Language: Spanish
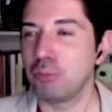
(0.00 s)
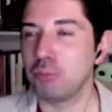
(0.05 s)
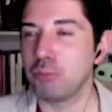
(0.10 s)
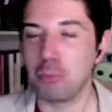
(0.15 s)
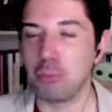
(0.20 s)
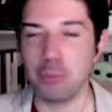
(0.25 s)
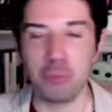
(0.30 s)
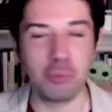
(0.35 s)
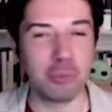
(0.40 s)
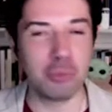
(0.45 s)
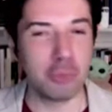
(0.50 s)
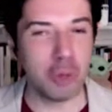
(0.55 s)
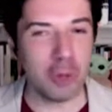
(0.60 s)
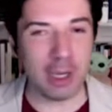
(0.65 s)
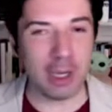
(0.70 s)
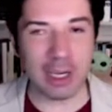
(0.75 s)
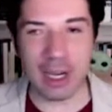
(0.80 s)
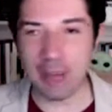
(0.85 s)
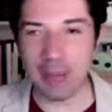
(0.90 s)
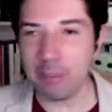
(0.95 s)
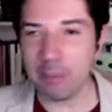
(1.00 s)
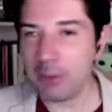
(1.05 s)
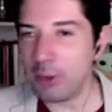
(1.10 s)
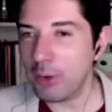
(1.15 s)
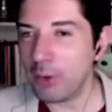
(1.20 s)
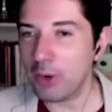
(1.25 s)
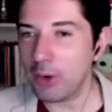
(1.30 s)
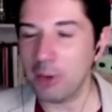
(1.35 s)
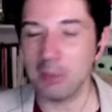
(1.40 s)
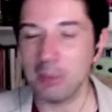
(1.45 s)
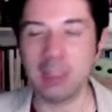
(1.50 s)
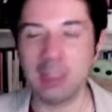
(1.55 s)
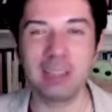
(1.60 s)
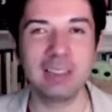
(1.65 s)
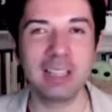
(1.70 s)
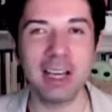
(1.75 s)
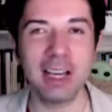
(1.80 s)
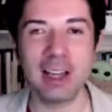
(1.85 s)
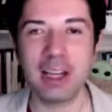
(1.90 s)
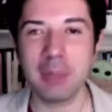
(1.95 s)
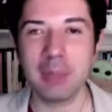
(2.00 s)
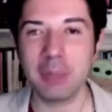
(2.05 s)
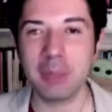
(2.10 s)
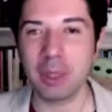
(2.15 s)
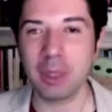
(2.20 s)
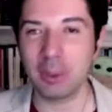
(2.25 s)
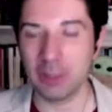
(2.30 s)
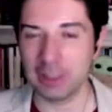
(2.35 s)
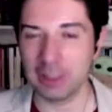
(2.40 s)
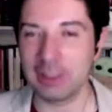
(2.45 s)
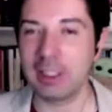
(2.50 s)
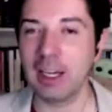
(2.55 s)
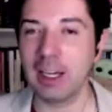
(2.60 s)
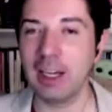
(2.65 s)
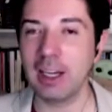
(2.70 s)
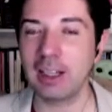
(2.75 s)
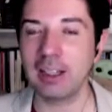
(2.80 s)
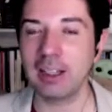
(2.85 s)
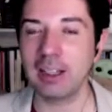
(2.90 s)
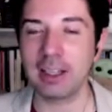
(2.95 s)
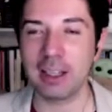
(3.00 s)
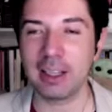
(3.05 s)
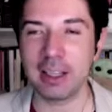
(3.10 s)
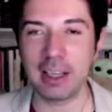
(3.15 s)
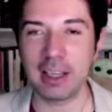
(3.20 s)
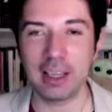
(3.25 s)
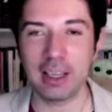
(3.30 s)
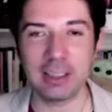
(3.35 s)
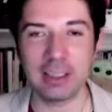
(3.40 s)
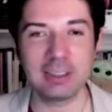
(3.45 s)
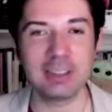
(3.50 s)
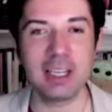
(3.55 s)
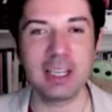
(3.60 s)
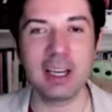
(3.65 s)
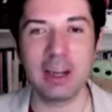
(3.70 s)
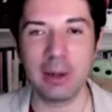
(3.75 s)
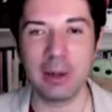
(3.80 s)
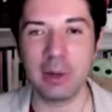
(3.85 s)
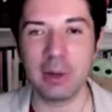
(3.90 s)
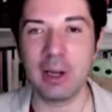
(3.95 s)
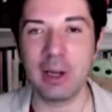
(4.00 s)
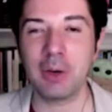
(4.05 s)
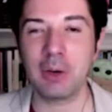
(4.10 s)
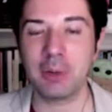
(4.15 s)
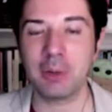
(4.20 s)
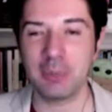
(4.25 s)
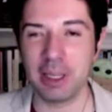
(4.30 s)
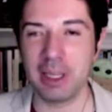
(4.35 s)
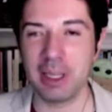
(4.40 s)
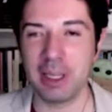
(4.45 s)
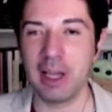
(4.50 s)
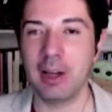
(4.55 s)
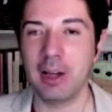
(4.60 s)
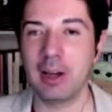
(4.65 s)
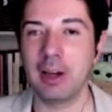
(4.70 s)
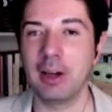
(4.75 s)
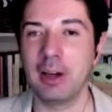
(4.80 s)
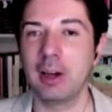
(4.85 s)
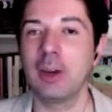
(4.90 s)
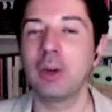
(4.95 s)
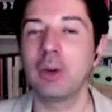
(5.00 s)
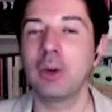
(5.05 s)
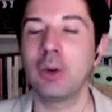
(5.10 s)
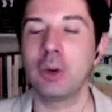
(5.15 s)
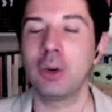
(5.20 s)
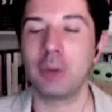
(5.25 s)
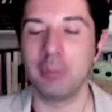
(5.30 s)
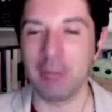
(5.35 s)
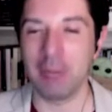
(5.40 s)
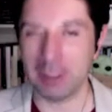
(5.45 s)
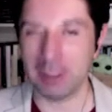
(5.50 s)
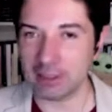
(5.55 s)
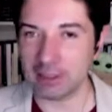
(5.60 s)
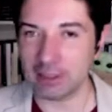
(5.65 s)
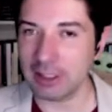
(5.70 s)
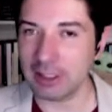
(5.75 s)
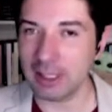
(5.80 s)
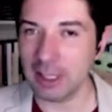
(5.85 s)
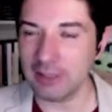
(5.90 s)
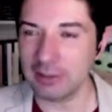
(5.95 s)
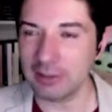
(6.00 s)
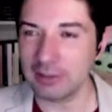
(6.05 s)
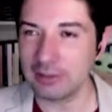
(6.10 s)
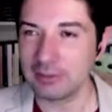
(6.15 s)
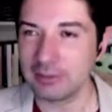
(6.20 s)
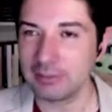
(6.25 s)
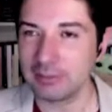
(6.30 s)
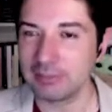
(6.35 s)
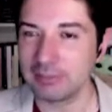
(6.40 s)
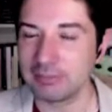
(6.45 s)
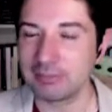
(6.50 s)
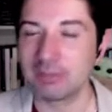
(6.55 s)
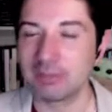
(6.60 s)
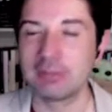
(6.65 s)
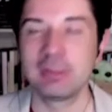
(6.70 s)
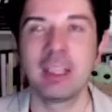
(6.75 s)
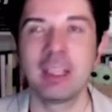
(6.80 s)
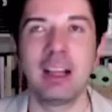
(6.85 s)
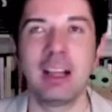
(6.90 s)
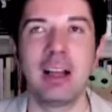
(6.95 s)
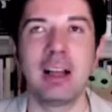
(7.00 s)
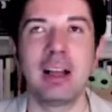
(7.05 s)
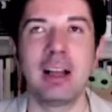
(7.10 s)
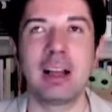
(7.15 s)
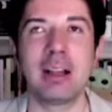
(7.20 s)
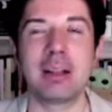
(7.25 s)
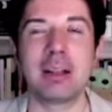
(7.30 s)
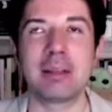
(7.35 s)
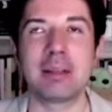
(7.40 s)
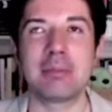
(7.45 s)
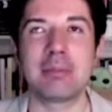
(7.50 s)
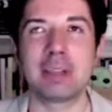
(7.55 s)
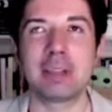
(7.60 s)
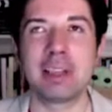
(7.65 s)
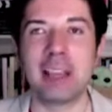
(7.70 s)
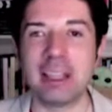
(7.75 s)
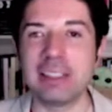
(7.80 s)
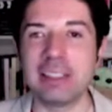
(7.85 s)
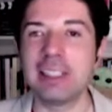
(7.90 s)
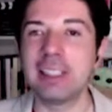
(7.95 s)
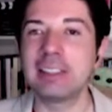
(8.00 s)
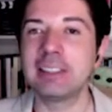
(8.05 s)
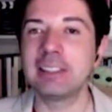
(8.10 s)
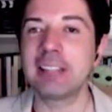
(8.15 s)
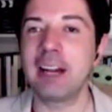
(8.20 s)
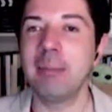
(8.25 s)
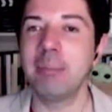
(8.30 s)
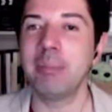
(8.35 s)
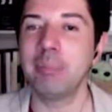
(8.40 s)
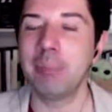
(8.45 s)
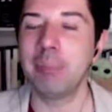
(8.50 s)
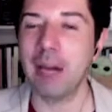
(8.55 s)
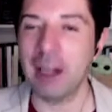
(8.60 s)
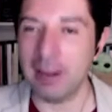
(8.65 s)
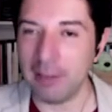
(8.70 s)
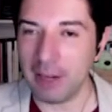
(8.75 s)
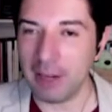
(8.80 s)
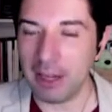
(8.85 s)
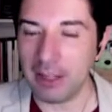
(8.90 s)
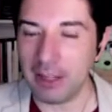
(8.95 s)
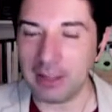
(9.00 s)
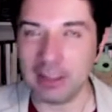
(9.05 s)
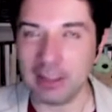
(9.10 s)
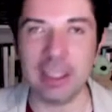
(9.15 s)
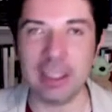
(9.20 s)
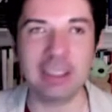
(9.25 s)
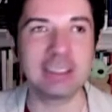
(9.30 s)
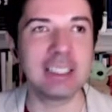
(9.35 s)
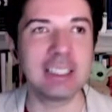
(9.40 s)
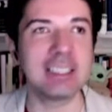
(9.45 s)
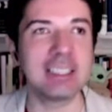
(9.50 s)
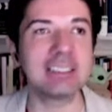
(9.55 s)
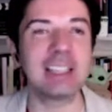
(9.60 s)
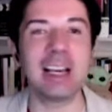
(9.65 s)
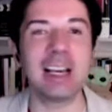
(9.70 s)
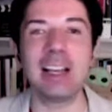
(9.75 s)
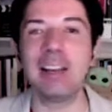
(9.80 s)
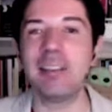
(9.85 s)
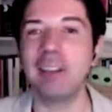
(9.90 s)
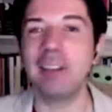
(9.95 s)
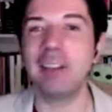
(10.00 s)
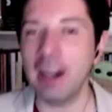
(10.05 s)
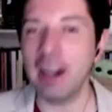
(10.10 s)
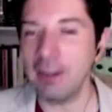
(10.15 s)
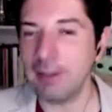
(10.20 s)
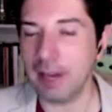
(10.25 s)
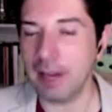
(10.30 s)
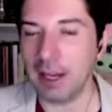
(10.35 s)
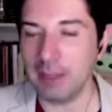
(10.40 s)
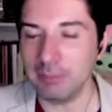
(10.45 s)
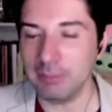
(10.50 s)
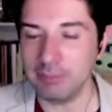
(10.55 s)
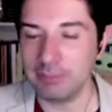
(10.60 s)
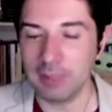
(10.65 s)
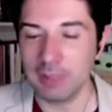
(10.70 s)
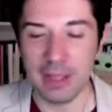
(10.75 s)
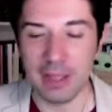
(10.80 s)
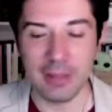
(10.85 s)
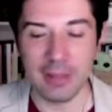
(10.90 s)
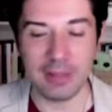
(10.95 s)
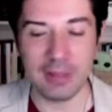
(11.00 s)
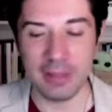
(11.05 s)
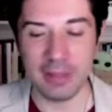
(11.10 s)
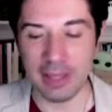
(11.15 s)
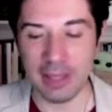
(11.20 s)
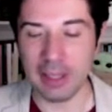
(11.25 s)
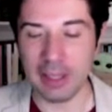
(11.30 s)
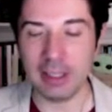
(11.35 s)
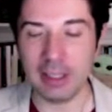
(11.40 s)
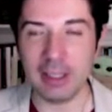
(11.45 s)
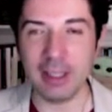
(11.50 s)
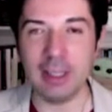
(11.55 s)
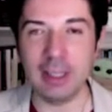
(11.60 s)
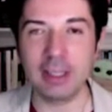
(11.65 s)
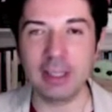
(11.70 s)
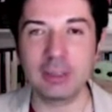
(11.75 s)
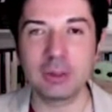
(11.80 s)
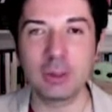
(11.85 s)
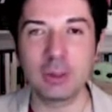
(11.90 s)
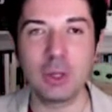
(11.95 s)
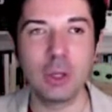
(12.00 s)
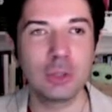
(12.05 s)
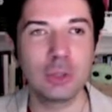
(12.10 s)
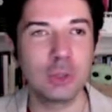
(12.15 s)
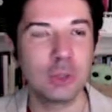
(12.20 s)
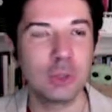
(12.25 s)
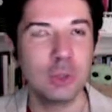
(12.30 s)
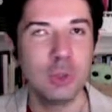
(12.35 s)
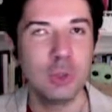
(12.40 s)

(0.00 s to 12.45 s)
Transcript: muy rápido comencé a darme cuenta que esta era una comedia romántica que se escapaba, que se salvaba de estos